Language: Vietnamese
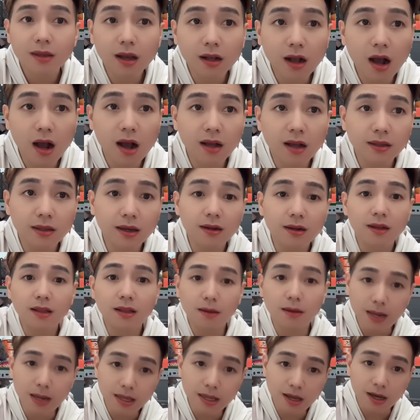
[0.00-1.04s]
nha con cho
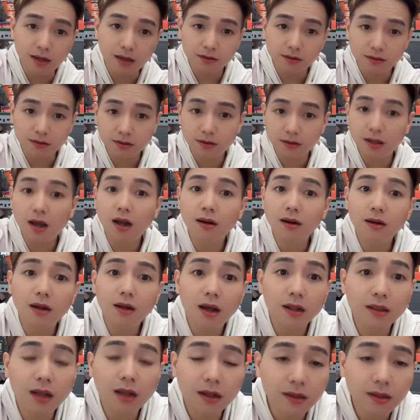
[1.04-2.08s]
nên là bây giờ
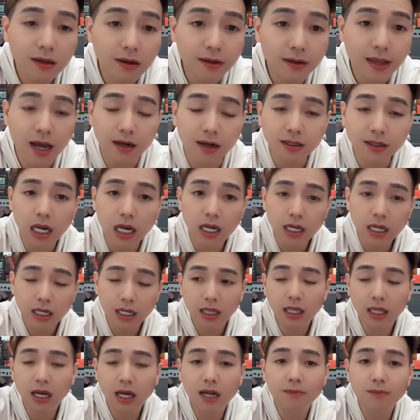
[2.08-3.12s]
lên lên lên thừa nhận
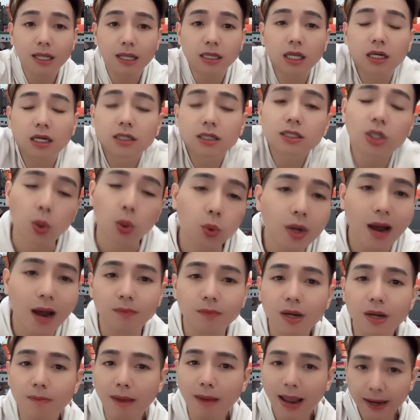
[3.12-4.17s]
đi lên mà tự chủ
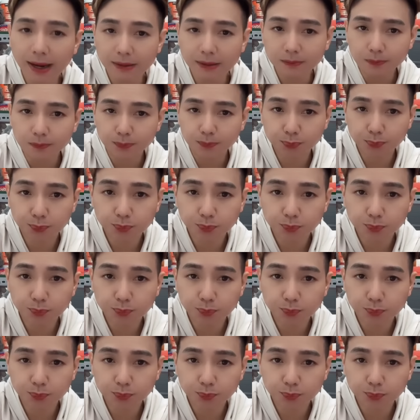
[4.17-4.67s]
động đi má